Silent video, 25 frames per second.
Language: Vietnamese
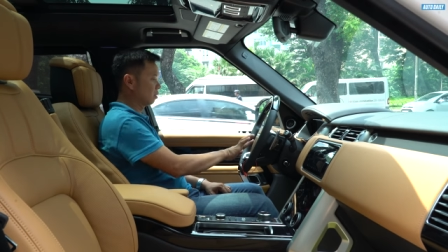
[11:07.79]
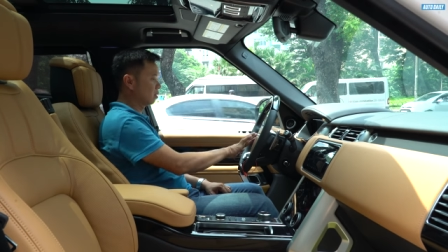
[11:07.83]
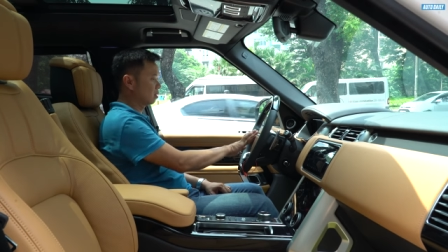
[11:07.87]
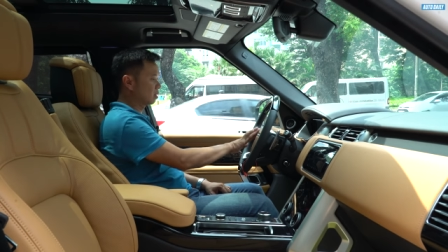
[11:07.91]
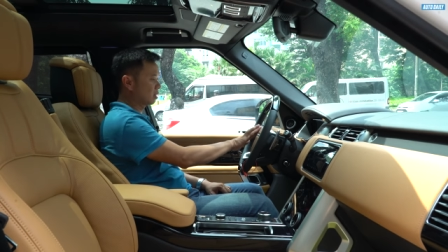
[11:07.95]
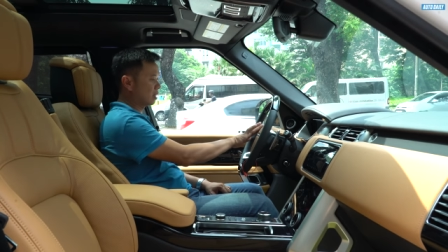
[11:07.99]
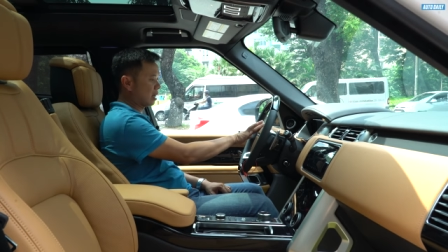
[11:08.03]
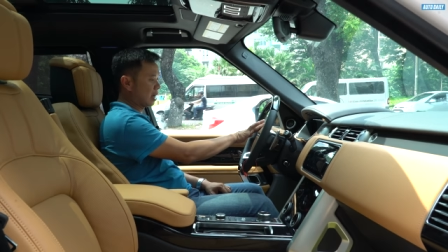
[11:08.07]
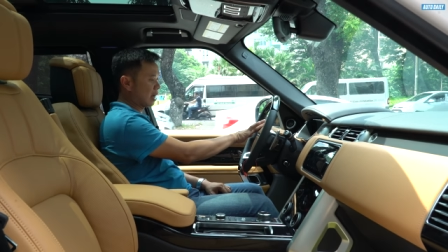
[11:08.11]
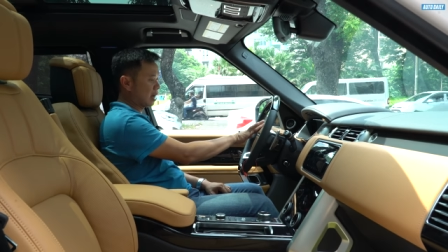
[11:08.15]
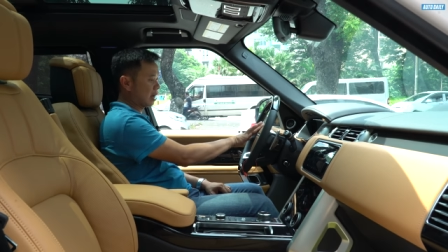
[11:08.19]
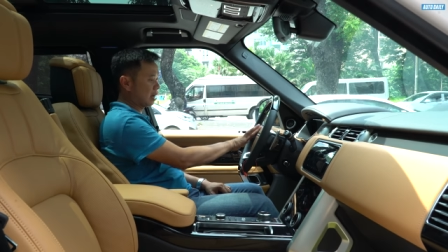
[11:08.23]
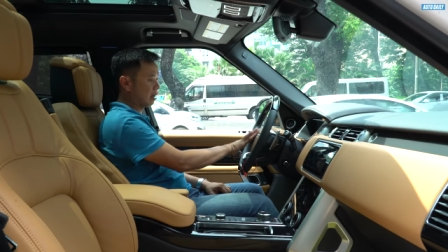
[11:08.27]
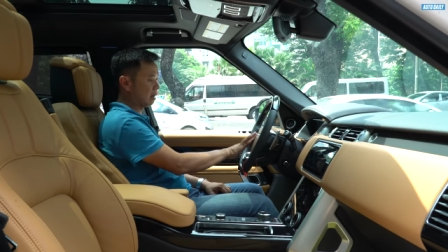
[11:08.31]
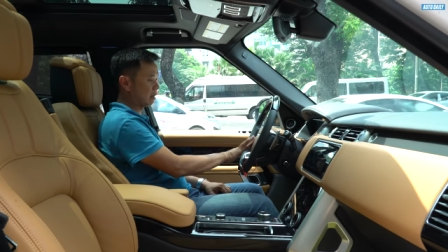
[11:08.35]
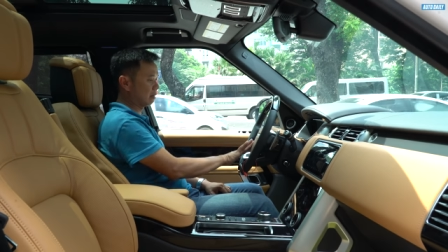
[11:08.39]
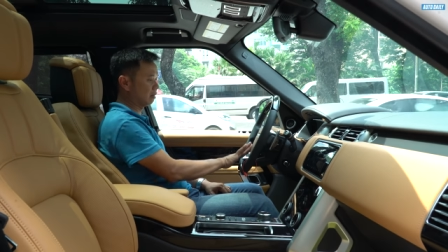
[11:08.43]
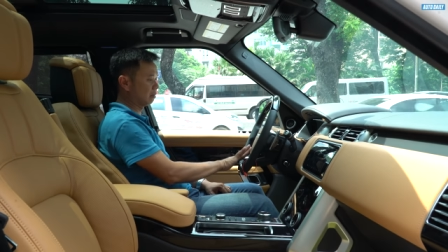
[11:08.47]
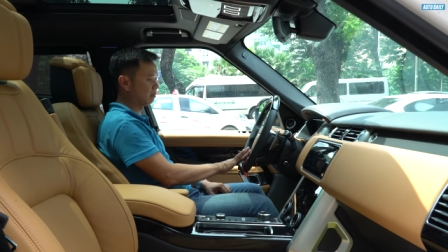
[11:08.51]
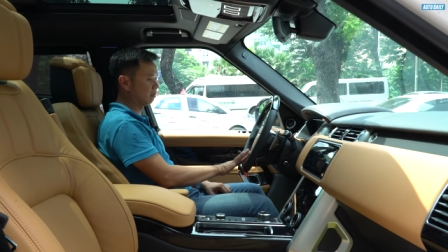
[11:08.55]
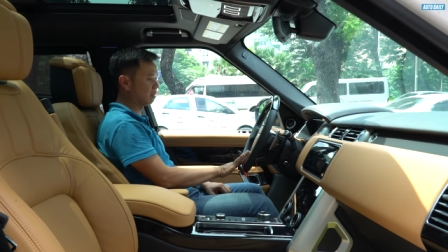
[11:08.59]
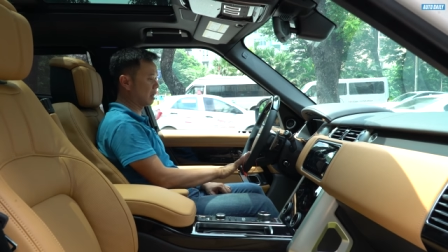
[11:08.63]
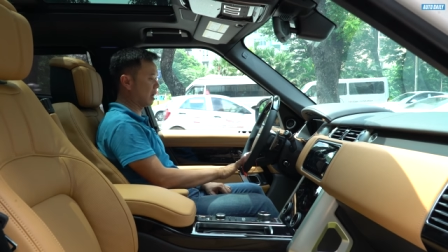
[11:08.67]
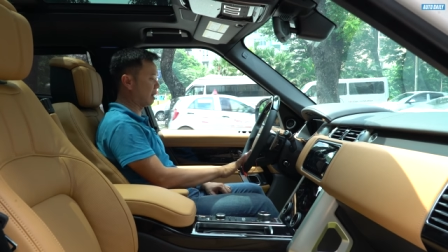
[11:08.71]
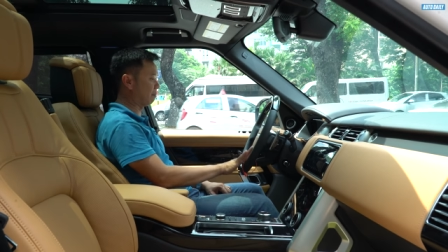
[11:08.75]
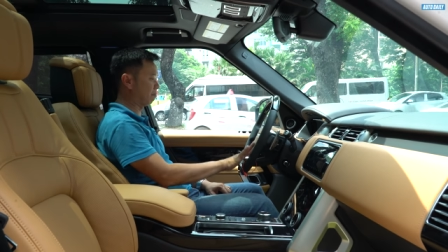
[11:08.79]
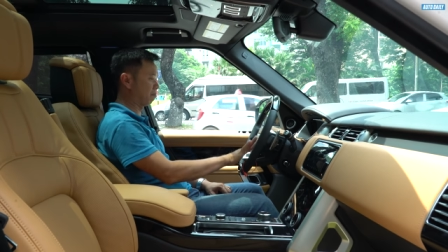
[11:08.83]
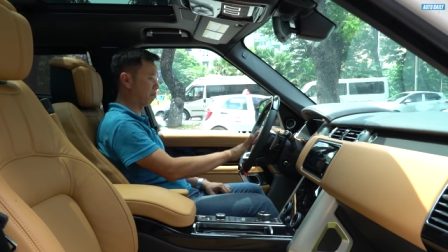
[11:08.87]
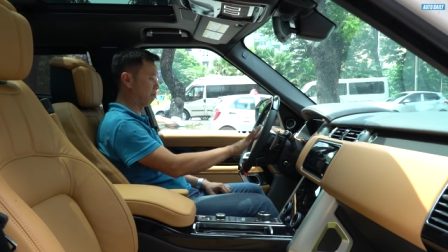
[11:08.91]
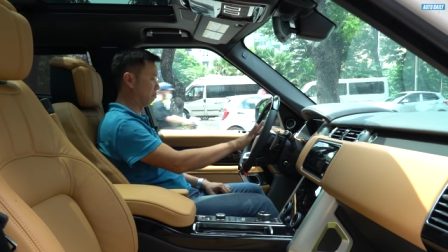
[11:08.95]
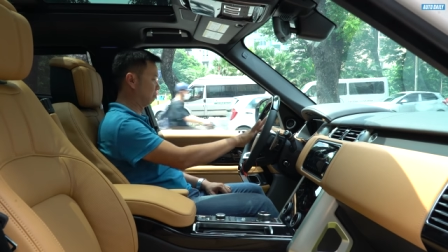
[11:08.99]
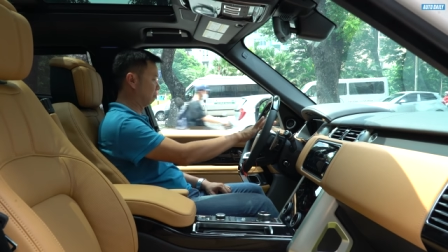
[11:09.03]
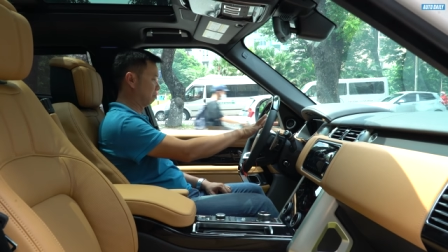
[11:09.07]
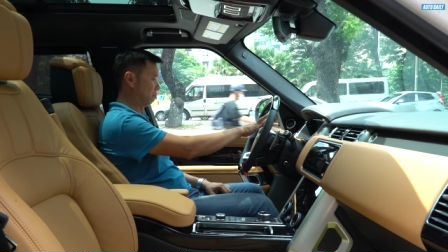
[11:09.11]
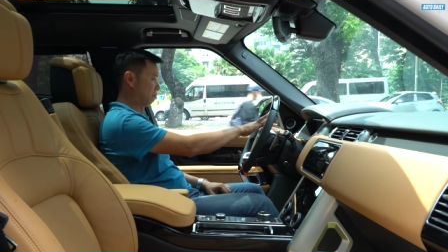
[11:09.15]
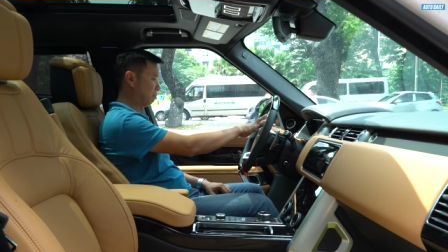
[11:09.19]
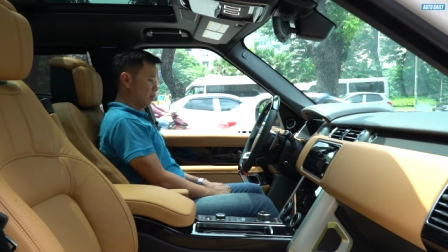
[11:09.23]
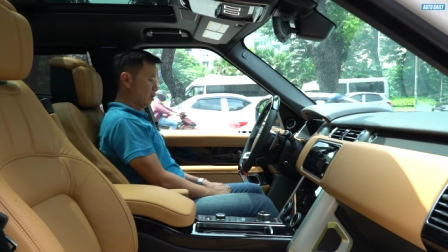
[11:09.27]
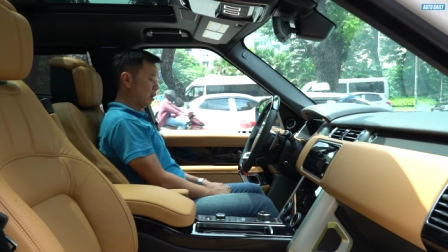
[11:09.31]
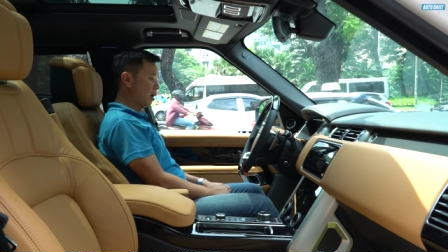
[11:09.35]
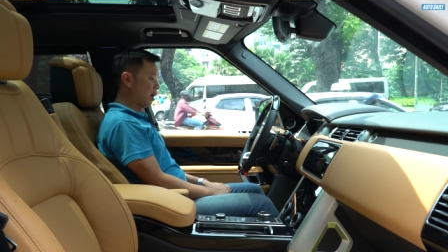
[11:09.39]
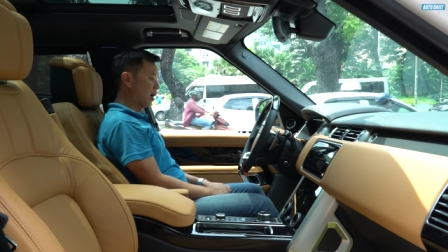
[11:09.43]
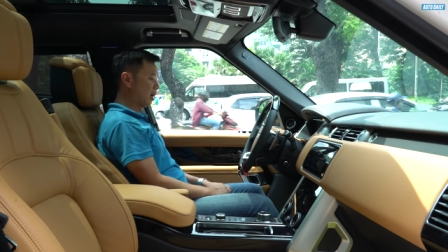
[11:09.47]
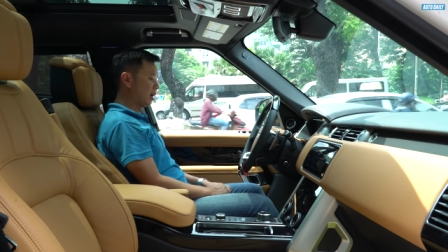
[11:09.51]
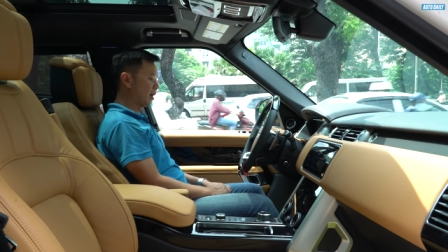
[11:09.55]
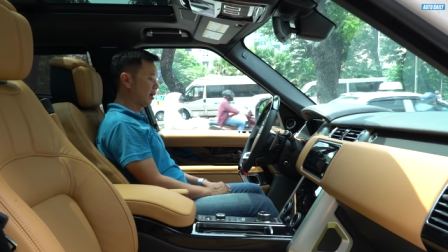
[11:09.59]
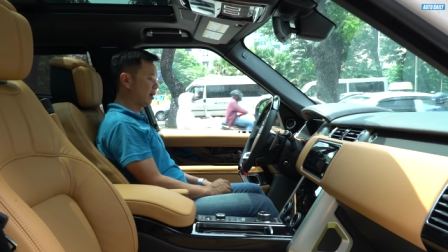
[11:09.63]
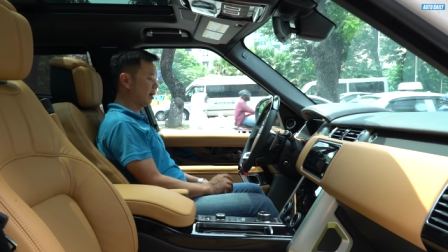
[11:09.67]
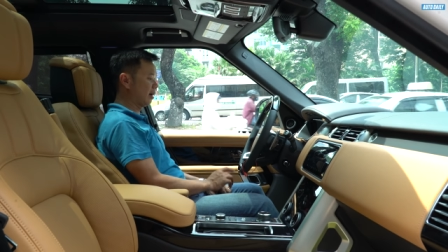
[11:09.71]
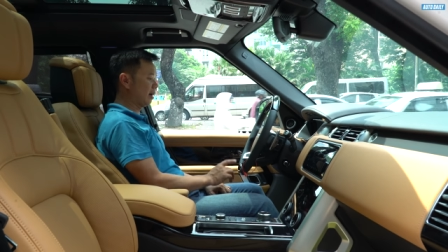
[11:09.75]
da đẹp
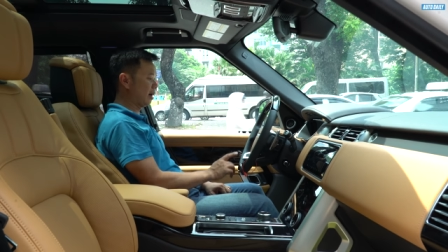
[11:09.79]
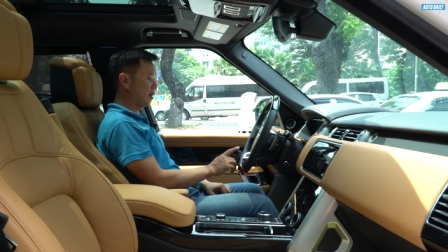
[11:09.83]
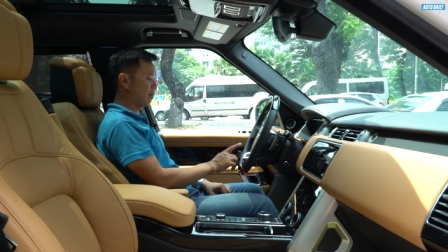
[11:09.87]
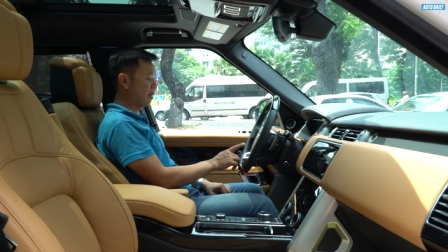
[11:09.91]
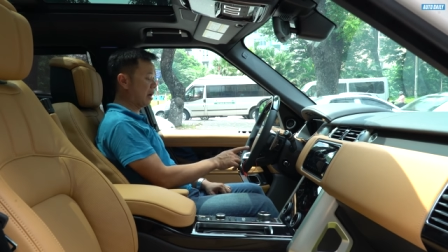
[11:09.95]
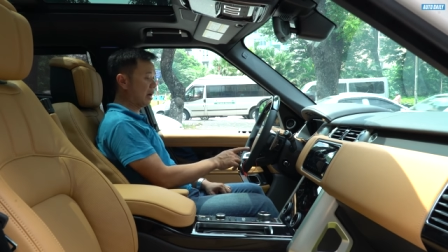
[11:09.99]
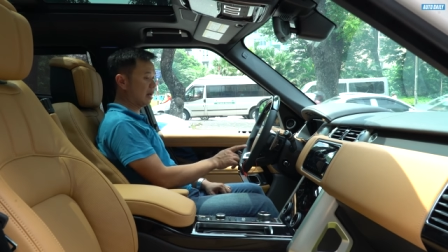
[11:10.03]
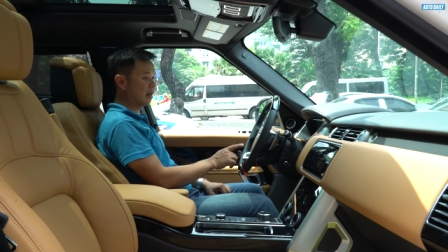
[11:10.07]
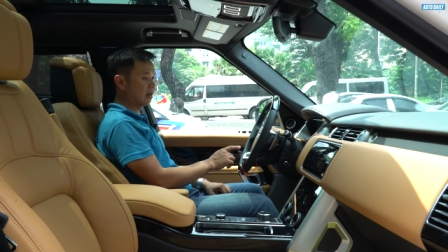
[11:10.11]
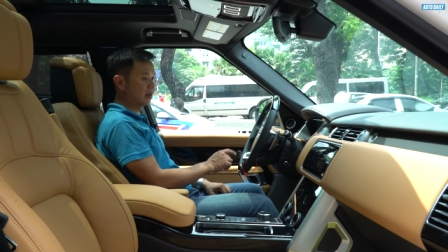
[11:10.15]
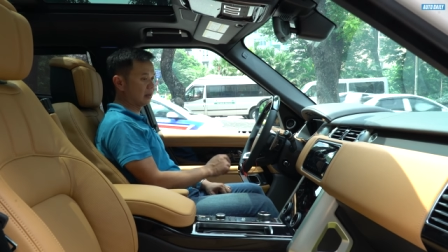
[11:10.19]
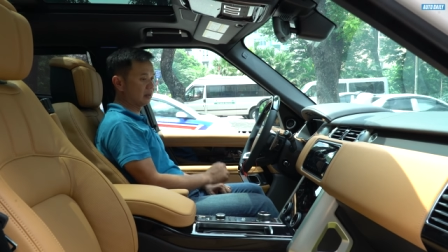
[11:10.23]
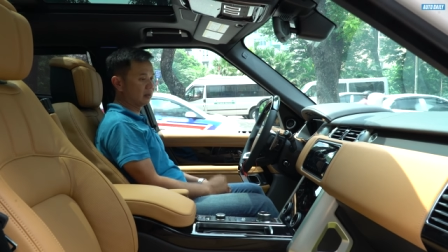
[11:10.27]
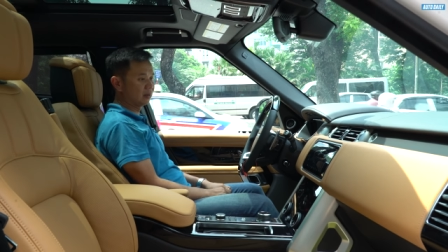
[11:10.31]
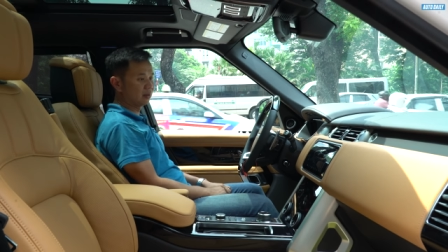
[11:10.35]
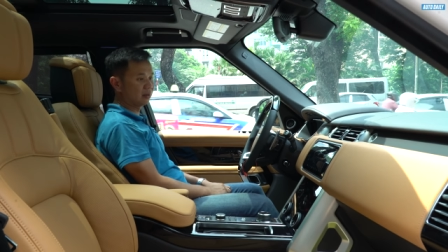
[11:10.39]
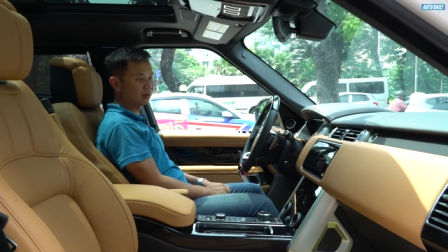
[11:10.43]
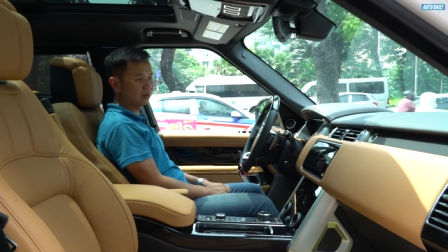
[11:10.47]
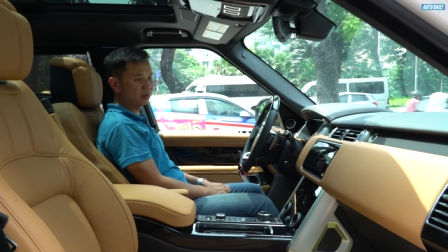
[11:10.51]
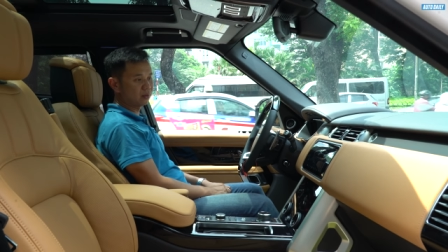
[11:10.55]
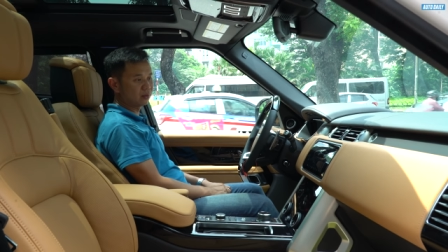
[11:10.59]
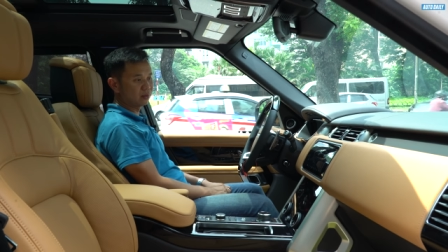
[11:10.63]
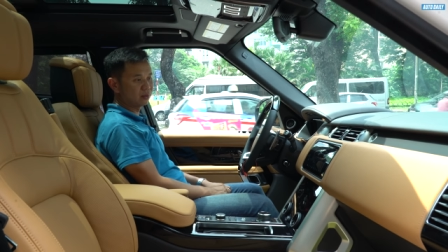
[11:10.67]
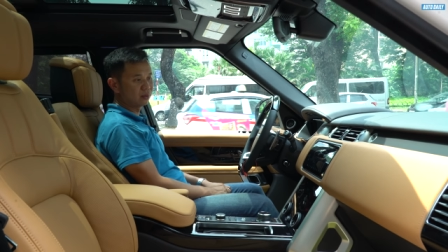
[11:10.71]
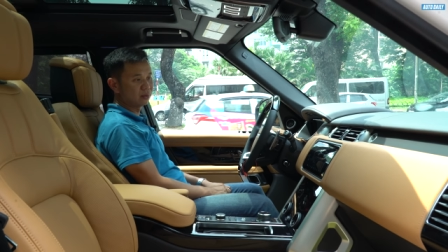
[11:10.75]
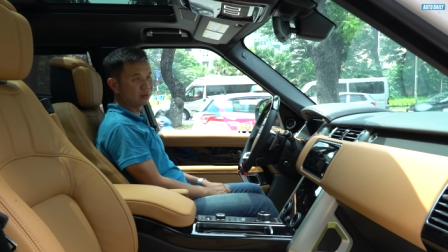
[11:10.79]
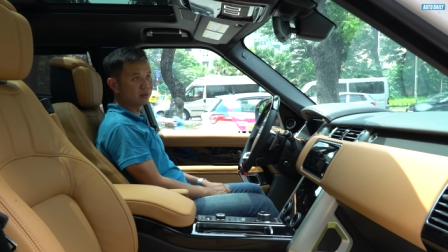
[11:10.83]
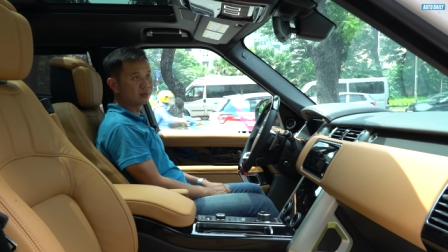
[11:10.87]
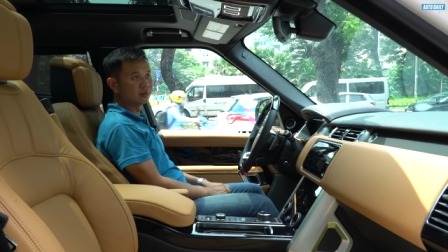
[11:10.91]
airbag oh.